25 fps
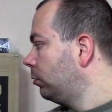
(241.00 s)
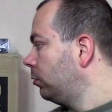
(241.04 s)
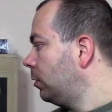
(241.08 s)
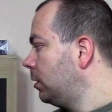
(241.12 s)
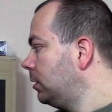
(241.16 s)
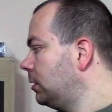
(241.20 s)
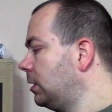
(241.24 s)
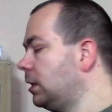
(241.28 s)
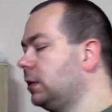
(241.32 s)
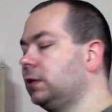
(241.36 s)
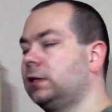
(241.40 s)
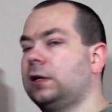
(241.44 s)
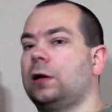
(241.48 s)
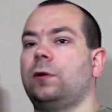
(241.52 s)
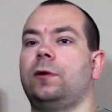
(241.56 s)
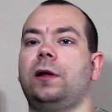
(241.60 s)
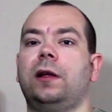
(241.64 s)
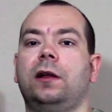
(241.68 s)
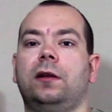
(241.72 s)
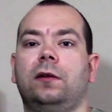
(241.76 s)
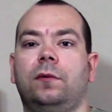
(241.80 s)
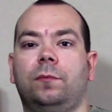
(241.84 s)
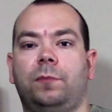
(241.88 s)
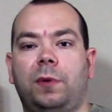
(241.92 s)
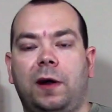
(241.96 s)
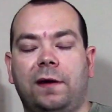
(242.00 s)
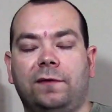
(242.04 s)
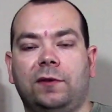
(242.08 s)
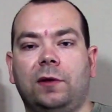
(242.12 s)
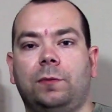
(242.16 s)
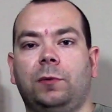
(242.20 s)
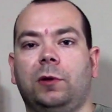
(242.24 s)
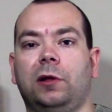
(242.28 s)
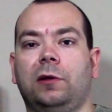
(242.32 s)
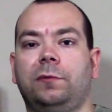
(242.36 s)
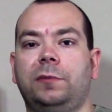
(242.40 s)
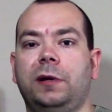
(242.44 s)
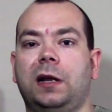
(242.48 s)
które zainstaluję no,
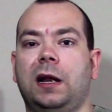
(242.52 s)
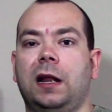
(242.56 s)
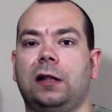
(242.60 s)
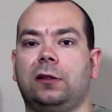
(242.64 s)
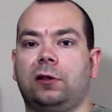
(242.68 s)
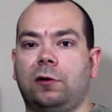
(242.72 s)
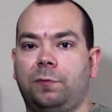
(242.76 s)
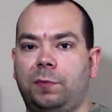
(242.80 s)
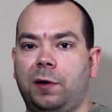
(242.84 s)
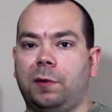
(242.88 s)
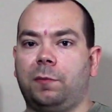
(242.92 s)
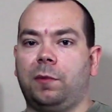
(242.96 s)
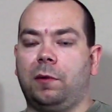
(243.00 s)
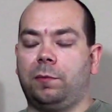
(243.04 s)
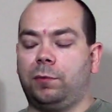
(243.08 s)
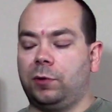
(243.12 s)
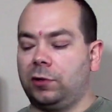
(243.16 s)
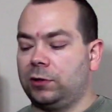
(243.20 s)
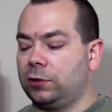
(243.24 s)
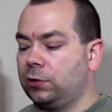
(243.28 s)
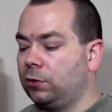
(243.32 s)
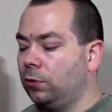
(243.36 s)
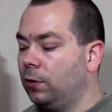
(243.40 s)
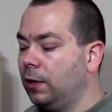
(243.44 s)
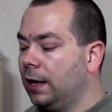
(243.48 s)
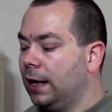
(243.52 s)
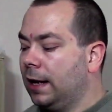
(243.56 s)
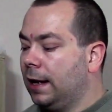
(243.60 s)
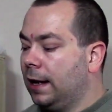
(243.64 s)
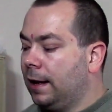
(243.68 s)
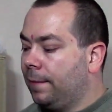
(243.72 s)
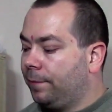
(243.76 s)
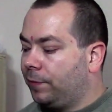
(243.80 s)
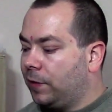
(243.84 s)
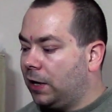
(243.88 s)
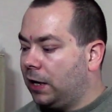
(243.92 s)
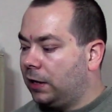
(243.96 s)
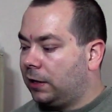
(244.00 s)
prawdopodobnie na topie po prostu
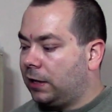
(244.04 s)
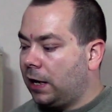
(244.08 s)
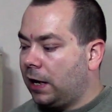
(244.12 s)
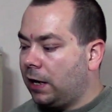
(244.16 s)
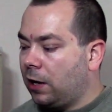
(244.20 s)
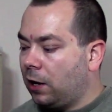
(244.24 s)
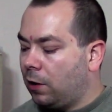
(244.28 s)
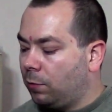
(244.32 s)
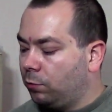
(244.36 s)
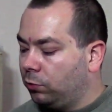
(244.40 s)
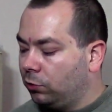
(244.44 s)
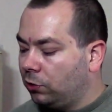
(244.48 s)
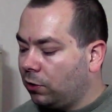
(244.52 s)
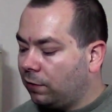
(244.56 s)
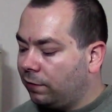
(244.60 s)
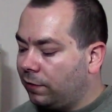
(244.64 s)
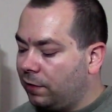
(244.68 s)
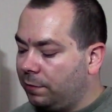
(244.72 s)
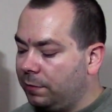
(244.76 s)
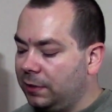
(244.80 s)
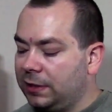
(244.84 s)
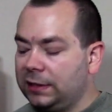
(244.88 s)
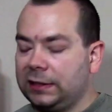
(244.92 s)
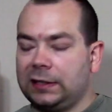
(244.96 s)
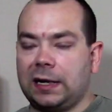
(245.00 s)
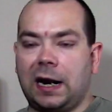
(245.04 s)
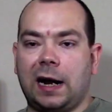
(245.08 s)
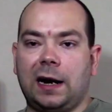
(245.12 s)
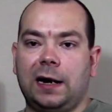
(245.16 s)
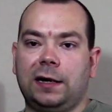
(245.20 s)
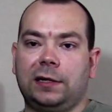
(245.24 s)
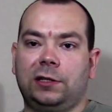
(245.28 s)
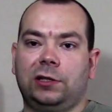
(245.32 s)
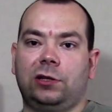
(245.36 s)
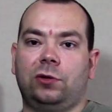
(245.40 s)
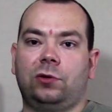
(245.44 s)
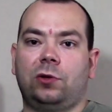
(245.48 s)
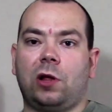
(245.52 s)
e, tej obudowy
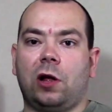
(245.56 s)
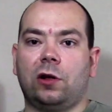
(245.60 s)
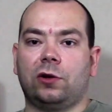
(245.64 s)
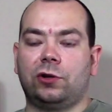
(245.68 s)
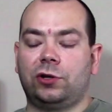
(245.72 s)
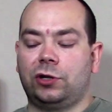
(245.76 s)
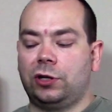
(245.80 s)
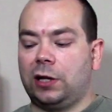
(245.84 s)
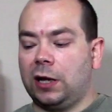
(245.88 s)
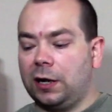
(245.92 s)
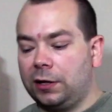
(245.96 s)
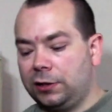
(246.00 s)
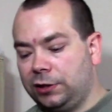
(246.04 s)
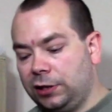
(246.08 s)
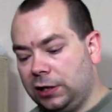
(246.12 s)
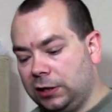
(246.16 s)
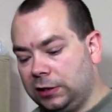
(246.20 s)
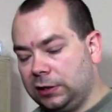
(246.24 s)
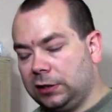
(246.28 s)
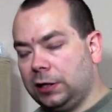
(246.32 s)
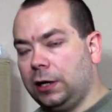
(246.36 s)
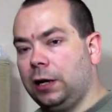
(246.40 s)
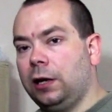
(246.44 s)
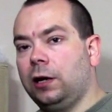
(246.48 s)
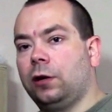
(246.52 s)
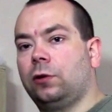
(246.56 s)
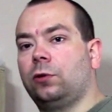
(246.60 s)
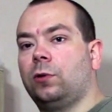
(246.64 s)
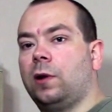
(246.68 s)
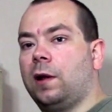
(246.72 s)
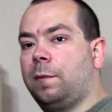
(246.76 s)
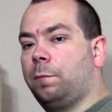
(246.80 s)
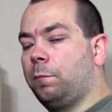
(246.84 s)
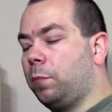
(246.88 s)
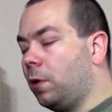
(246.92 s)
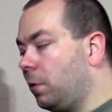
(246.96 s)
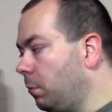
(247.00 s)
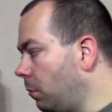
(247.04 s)
Mistrale 140 i
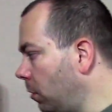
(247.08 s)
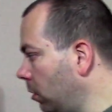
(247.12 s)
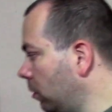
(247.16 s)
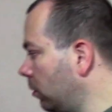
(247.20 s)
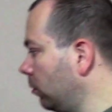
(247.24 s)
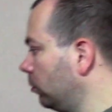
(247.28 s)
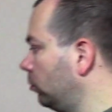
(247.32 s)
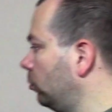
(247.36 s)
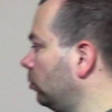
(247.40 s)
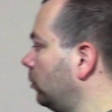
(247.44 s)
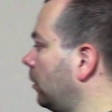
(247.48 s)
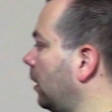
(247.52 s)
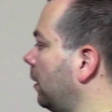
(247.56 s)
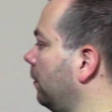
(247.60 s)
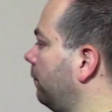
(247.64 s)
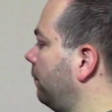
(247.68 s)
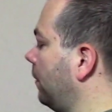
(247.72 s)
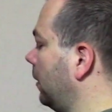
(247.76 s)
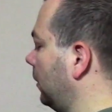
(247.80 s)
które pomogą tutaj w